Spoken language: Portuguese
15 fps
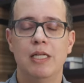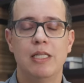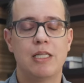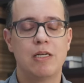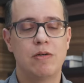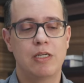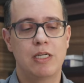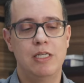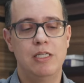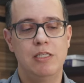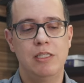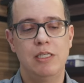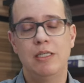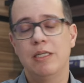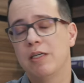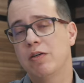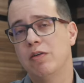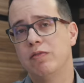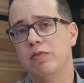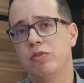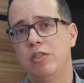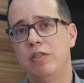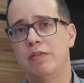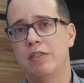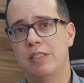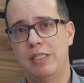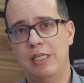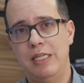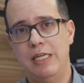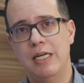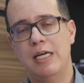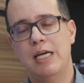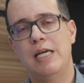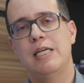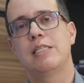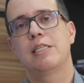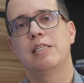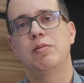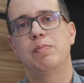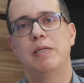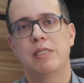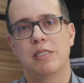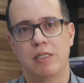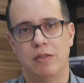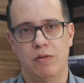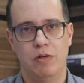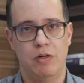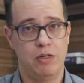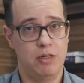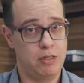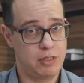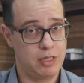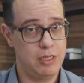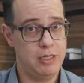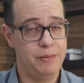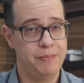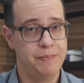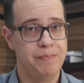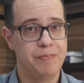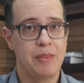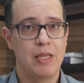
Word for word: Então, a crise convulsiva seria essa expressão, ok?